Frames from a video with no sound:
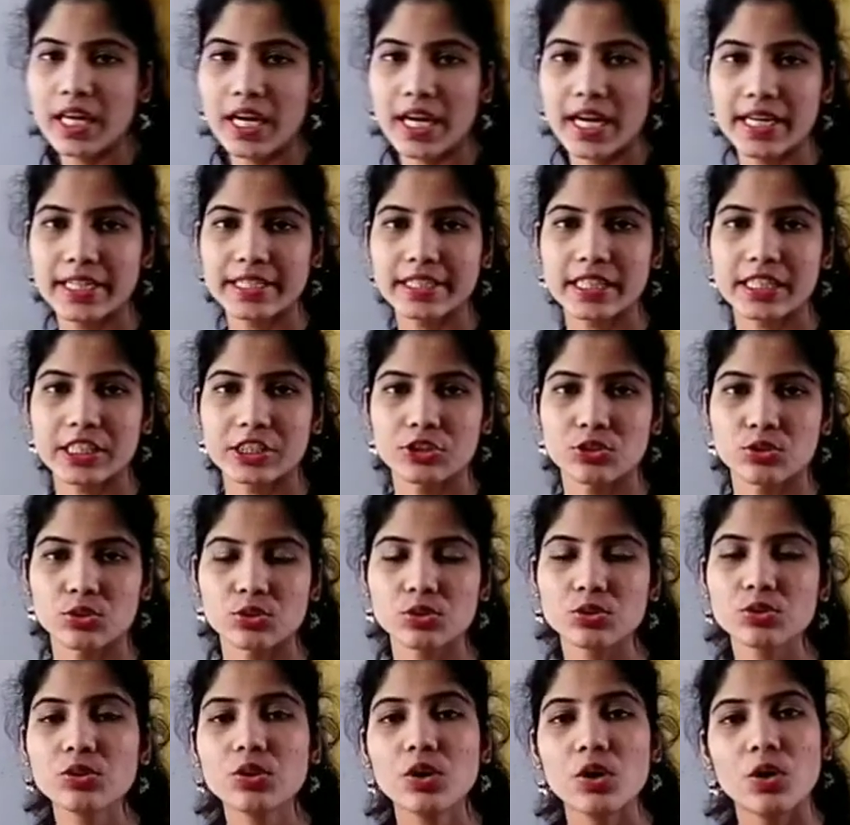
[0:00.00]
एंड एच
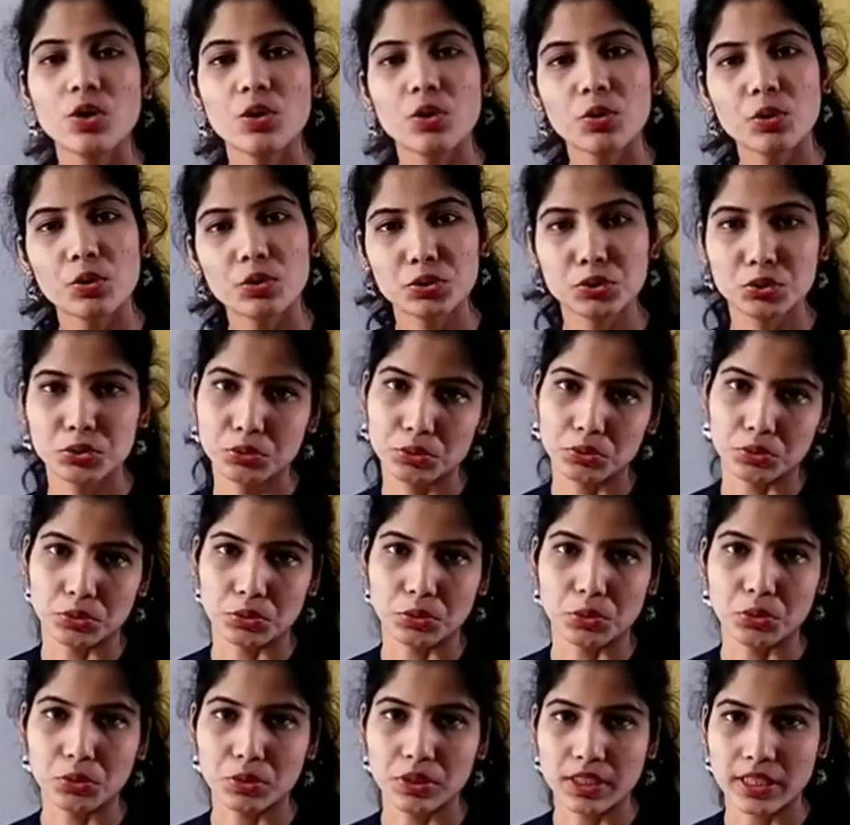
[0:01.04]
टू ओ टू
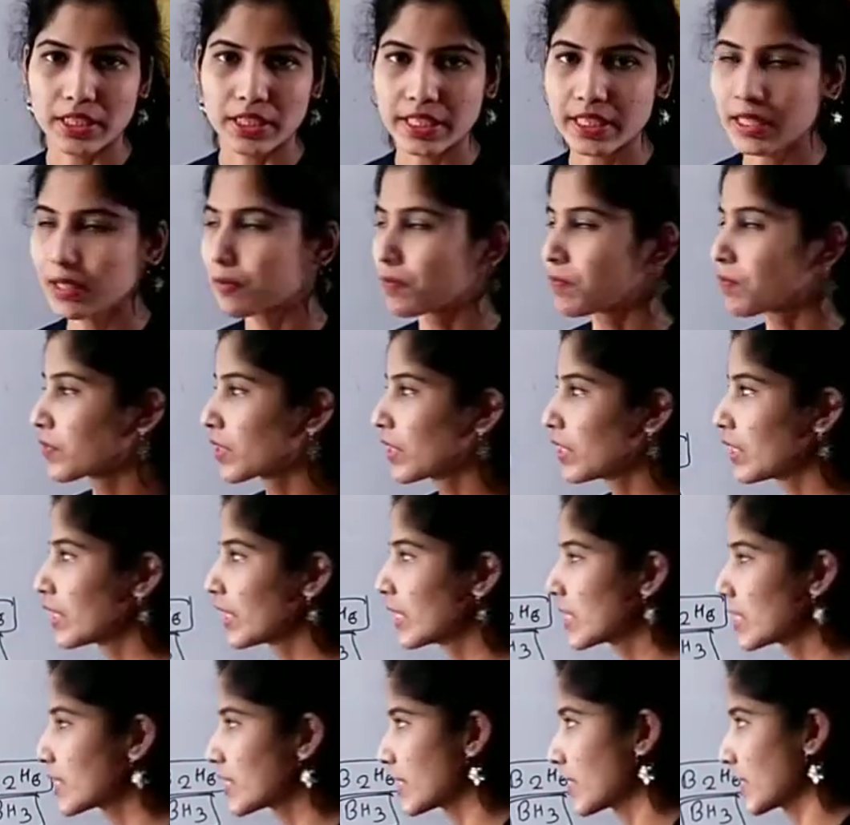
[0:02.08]
को ठीक है
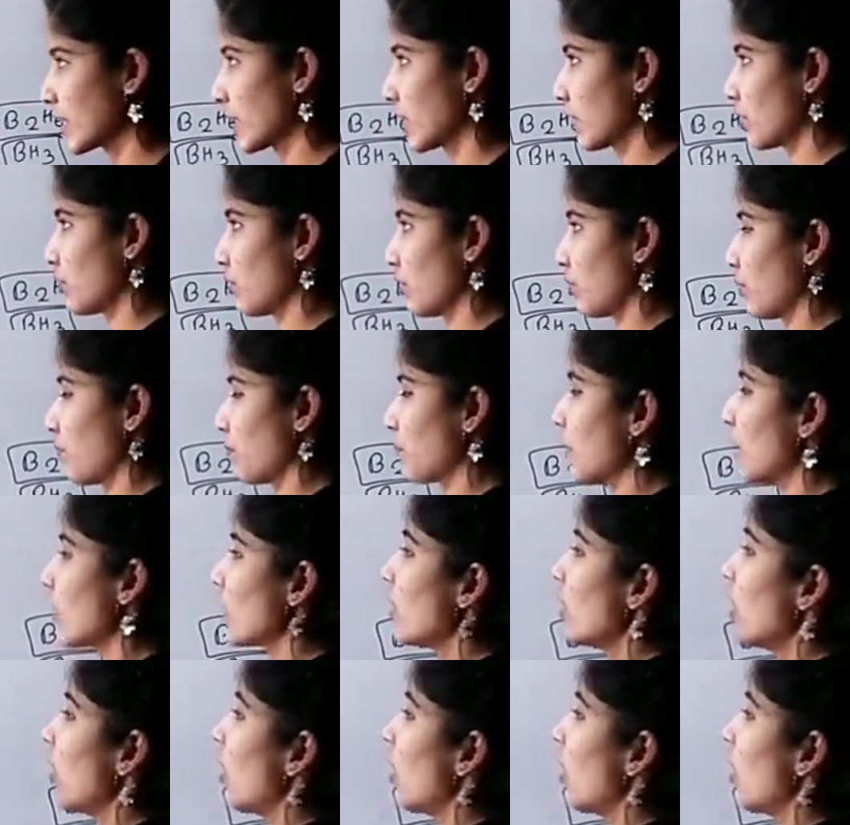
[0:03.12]
रिएजेंट के तौर पे